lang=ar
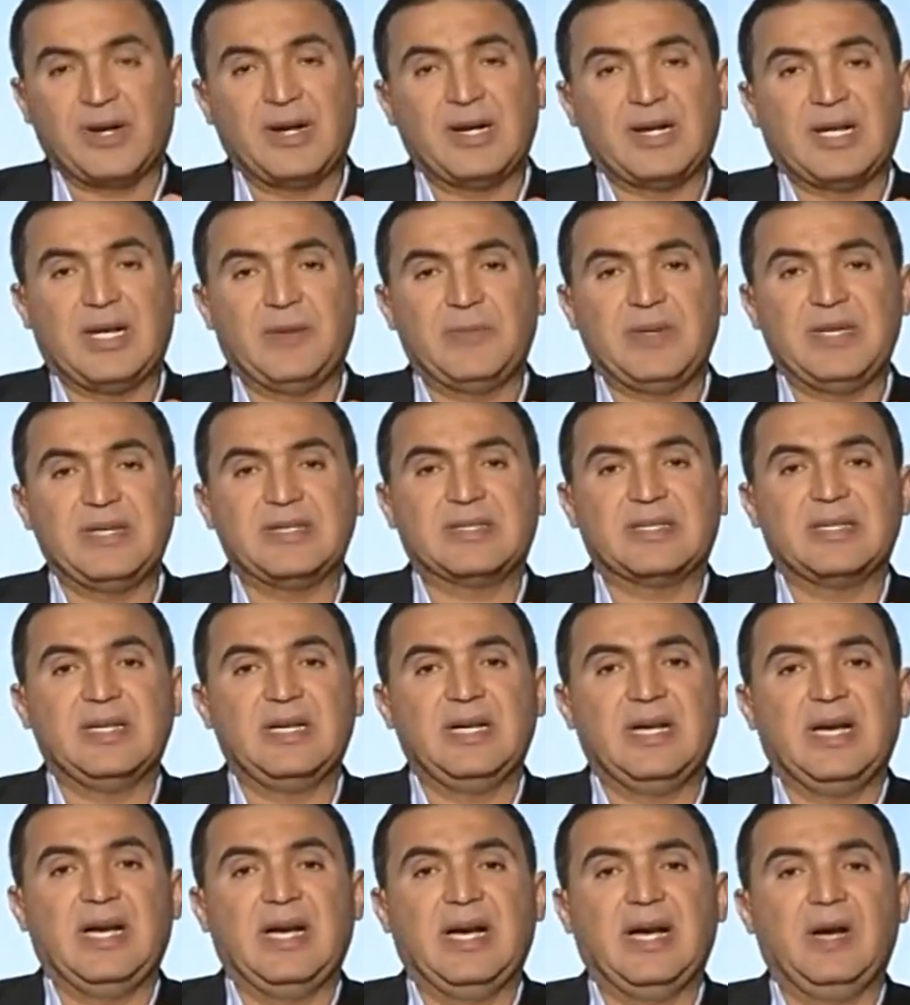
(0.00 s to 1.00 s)

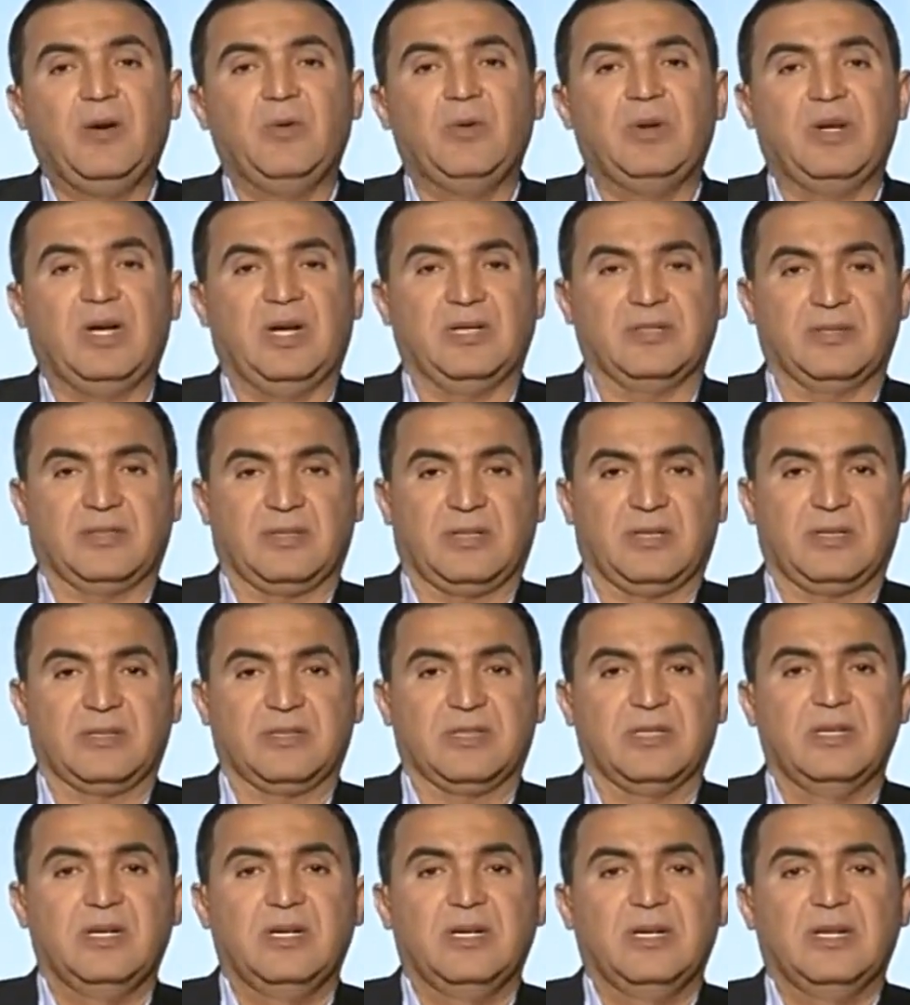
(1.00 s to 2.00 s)
الخبيثة أو
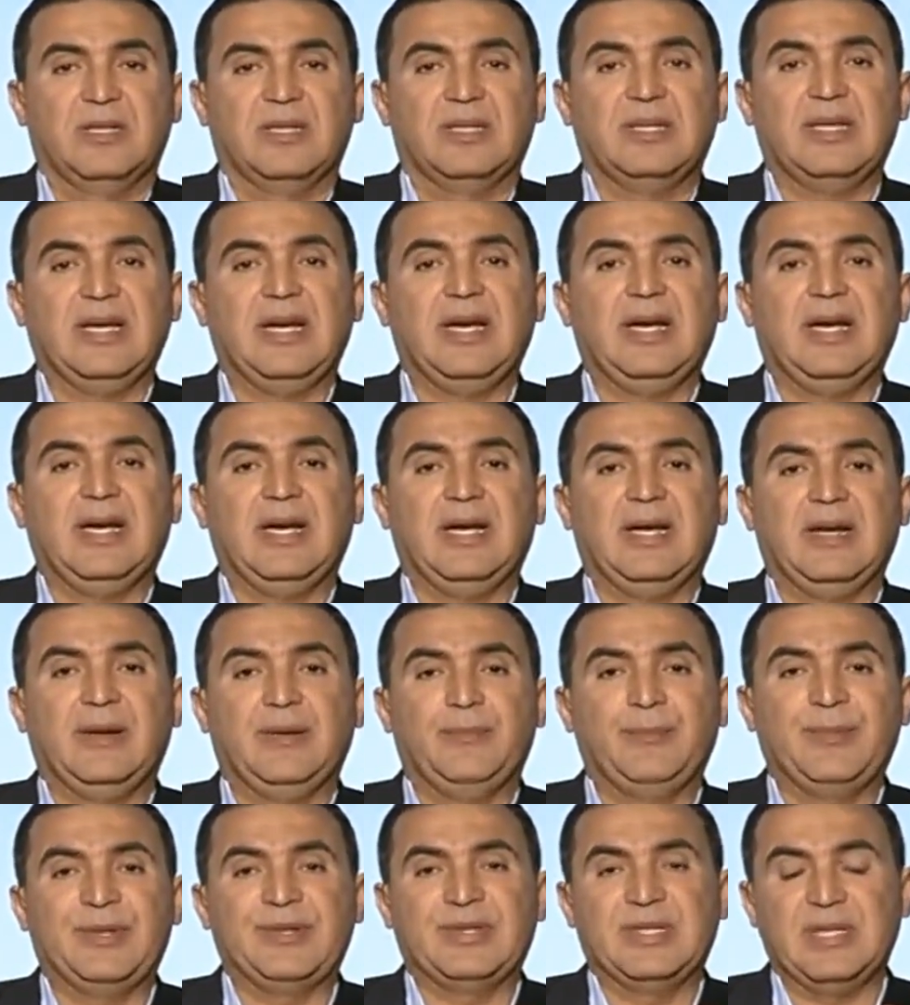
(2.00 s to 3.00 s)
الأنثراكس ده
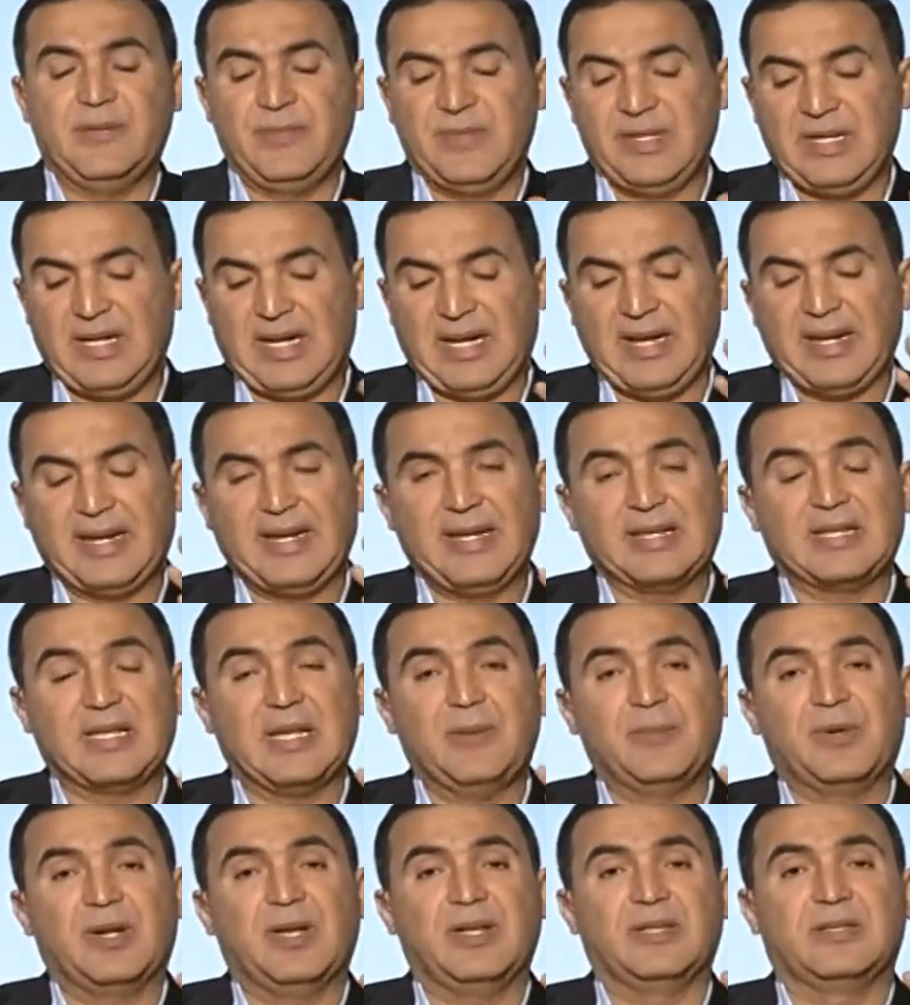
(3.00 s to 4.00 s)
آه، من ضمن الحاجات
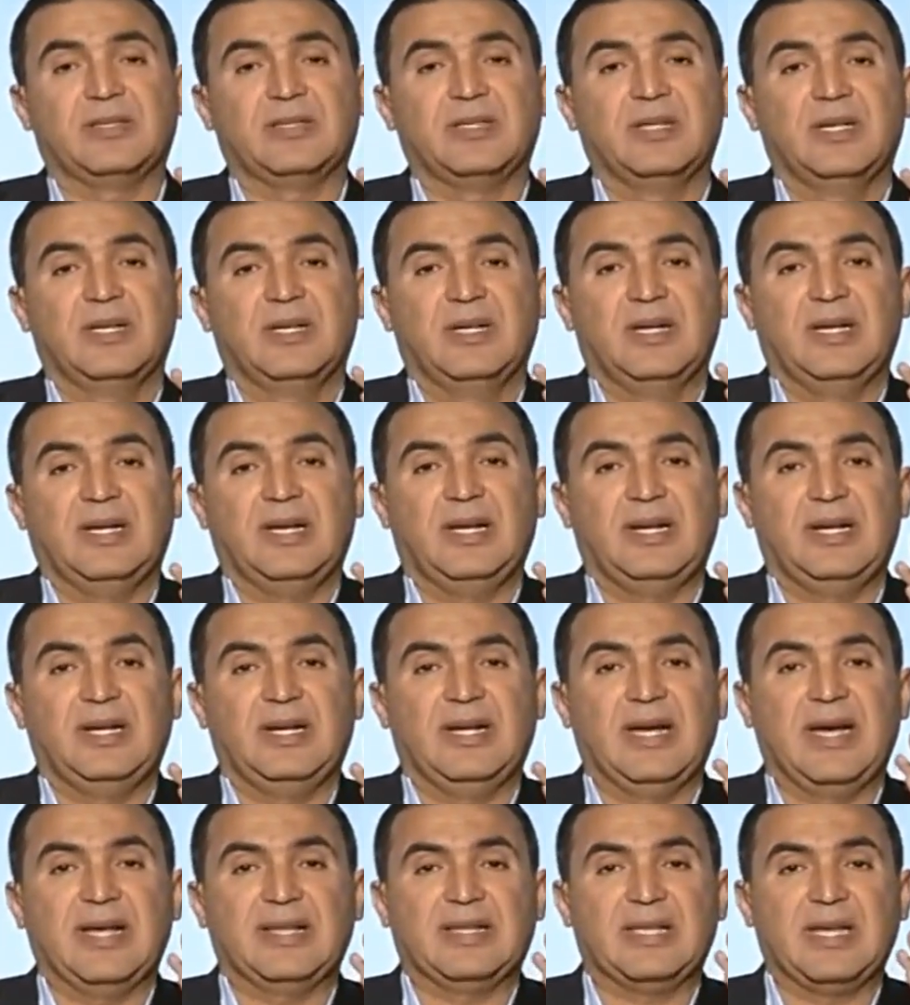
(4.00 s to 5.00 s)
الأمراض
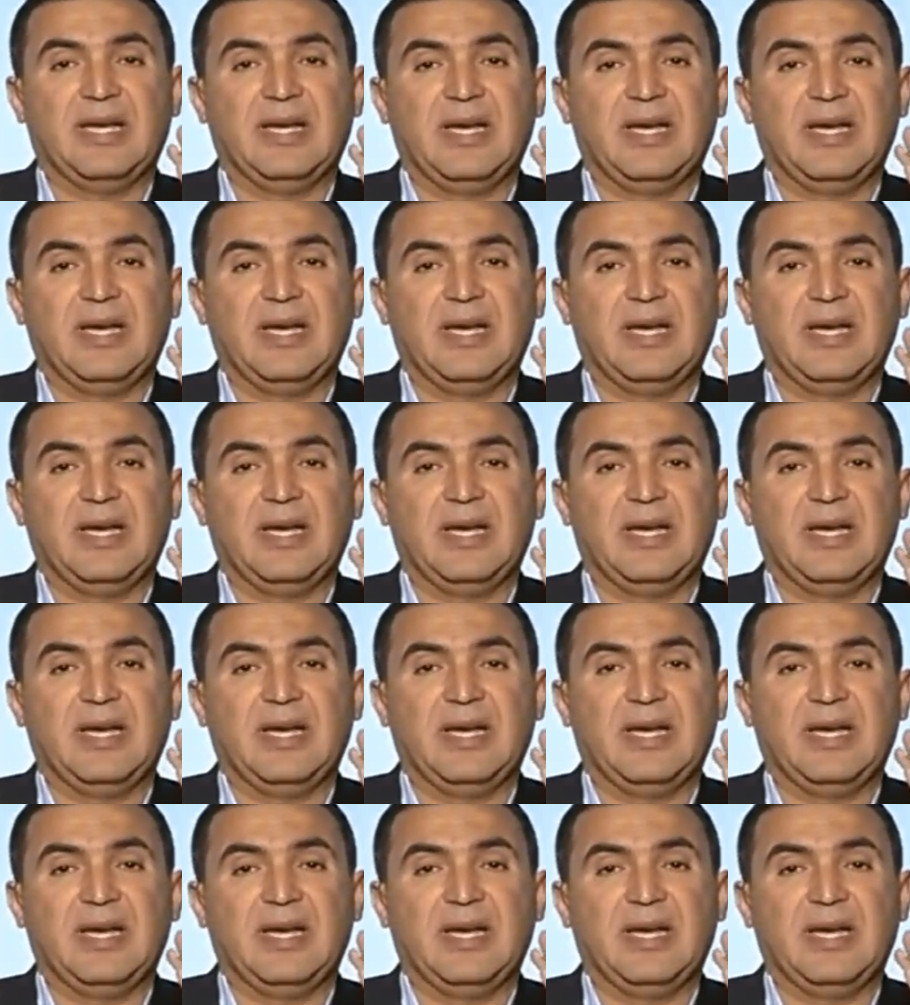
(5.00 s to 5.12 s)
اللي هت...